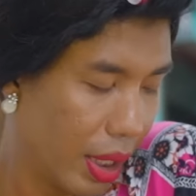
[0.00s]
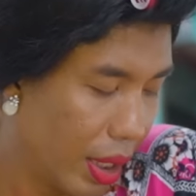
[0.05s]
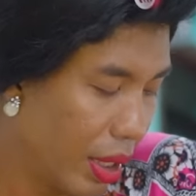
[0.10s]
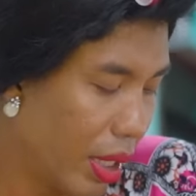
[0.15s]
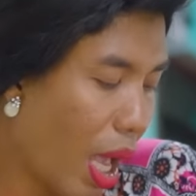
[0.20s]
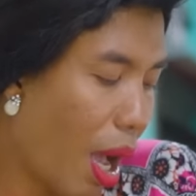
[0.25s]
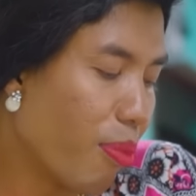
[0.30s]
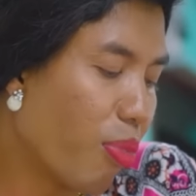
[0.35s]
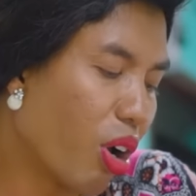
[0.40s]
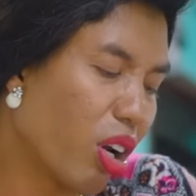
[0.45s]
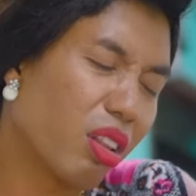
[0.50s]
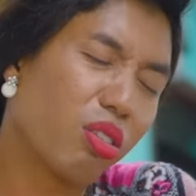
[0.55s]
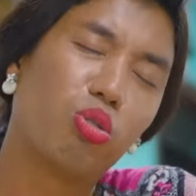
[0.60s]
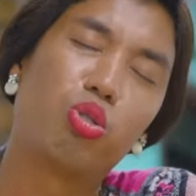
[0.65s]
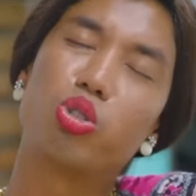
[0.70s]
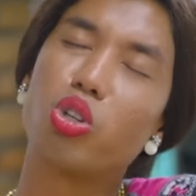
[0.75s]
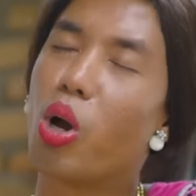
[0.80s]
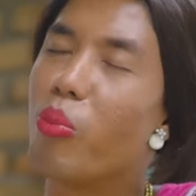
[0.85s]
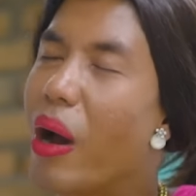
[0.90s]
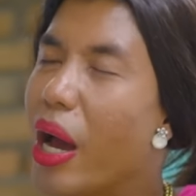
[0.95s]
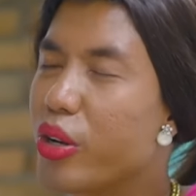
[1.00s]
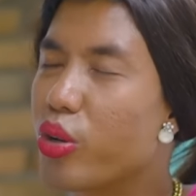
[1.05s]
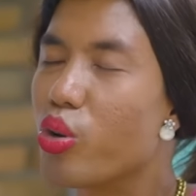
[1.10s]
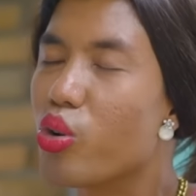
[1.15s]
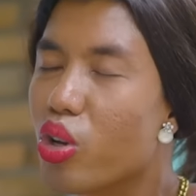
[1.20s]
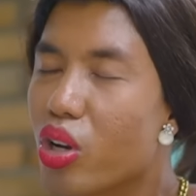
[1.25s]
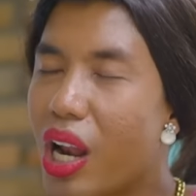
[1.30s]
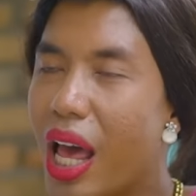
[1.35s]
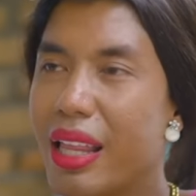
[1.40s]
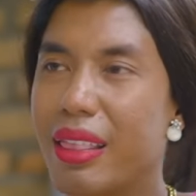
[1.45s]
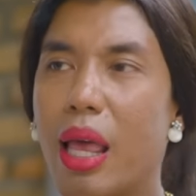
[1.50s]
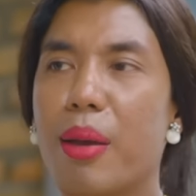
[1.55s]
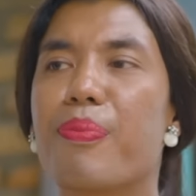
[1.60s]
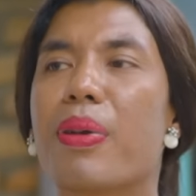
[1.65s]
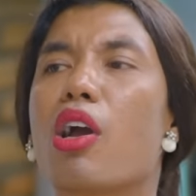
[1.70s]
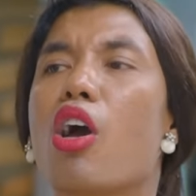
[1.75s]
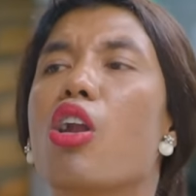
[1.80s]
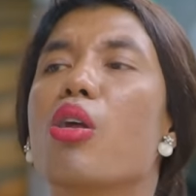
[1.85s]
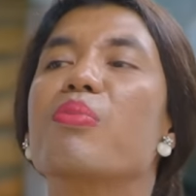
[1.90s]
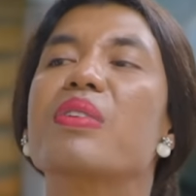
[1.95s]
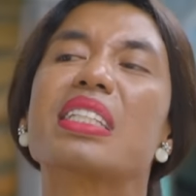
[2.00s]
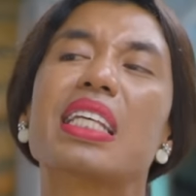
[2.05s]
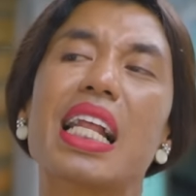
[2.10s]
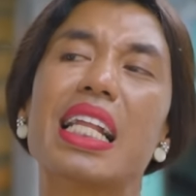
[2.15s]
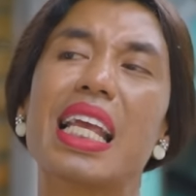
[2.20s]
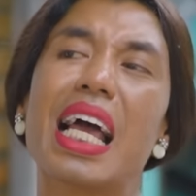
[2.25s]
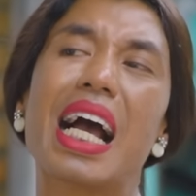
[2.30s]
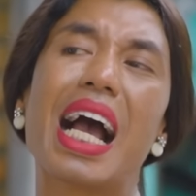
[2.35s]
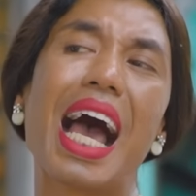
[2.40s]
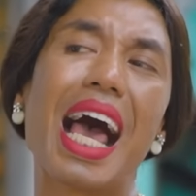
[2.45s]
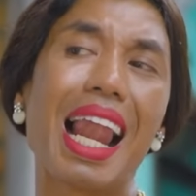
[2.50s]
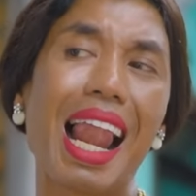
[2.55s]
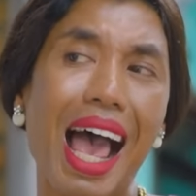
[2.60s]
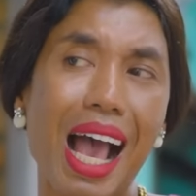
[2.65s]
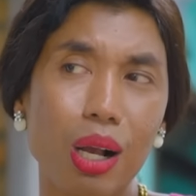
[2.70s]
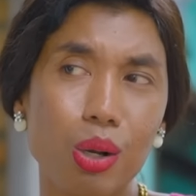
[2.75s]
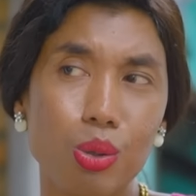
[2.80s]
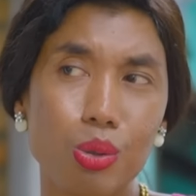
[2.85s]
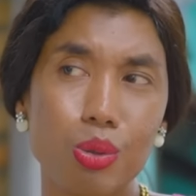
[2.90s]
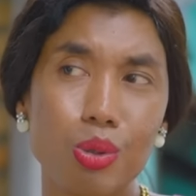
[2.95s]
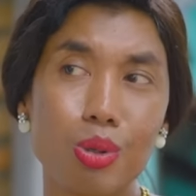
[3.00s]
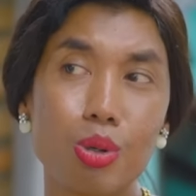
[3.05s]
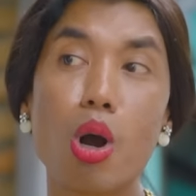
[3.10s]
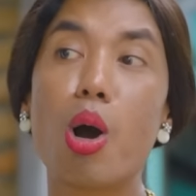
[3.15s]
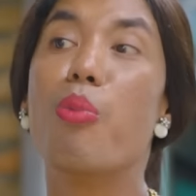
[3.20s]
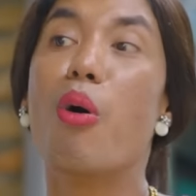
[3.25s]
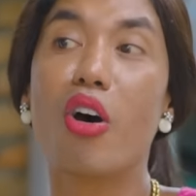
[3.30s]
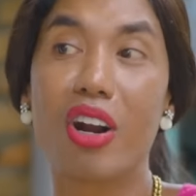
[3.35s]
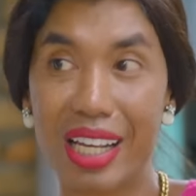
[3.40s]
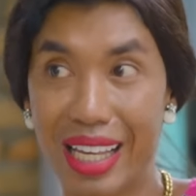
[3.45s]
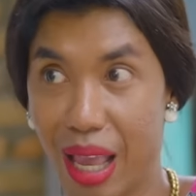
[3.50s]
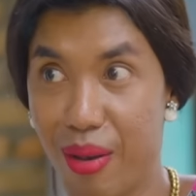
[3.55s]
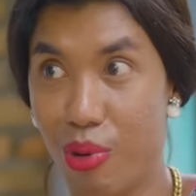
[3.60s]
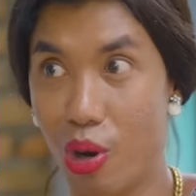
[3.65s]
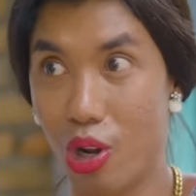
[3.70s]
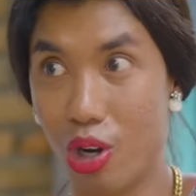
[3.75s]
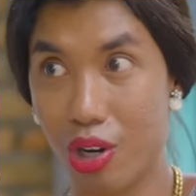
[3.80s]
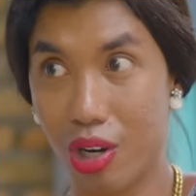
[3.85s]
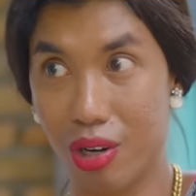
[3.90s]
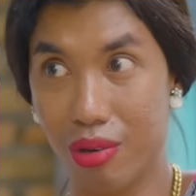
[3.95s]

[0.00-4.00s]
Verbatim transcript: Iya Bor, ku coba dulu lah. Tapi kalau misalnya nggak laku, kau boring ya Bor?